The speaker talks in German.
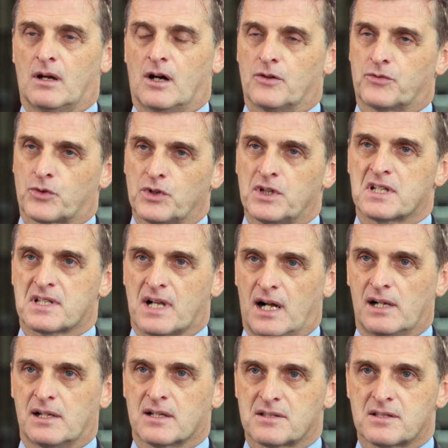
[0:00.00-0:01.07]
Aufgrund des
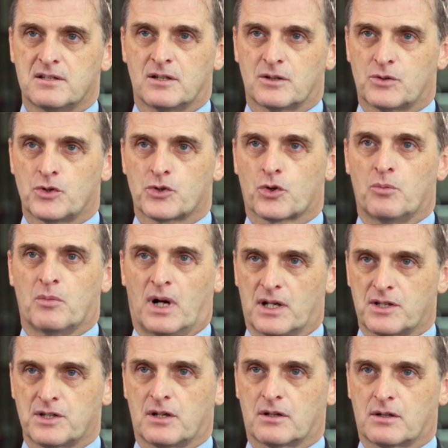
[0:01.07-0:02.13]
Alters sind natürlich
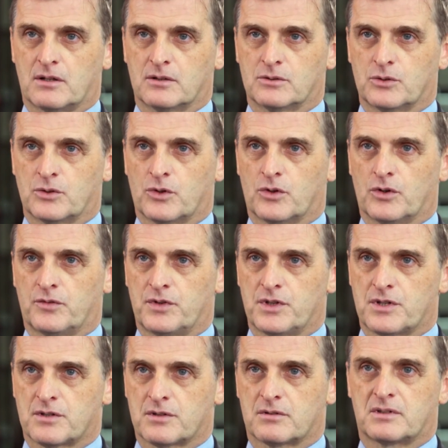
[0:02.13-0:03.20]
rheumatische Erkrankungen
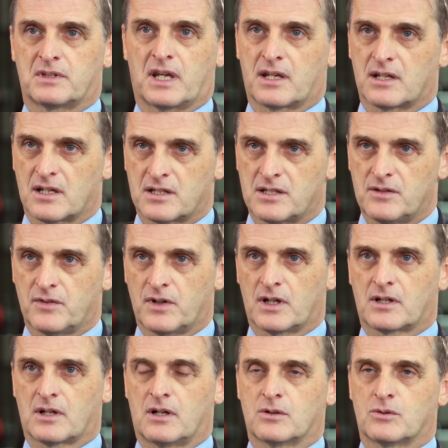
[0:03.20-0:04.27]
häufig, degenerative
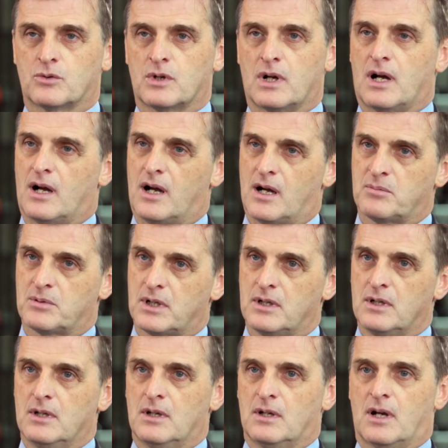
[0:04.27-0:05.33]
Erkrankungen, aber
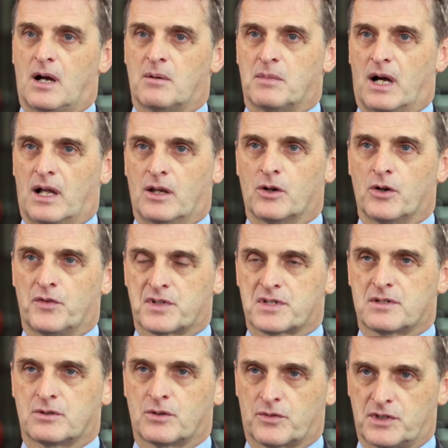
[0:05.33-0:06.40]
am
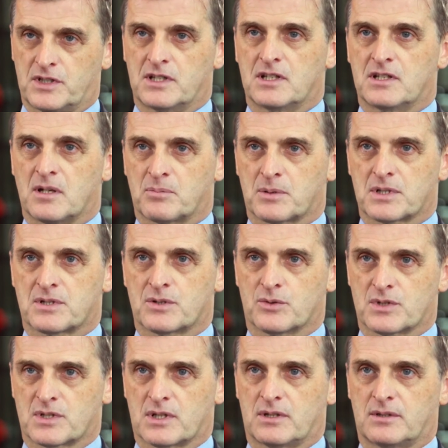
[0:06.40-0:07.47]
allerhäufigsten dürfte die
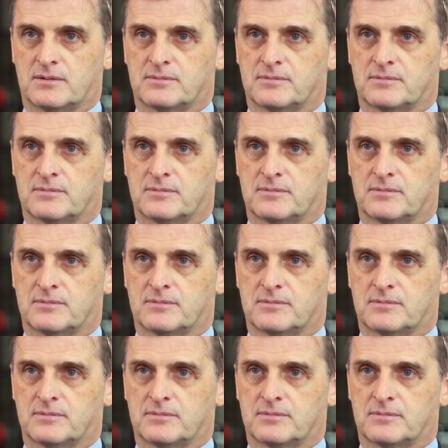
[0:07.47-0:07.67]
Depression sein.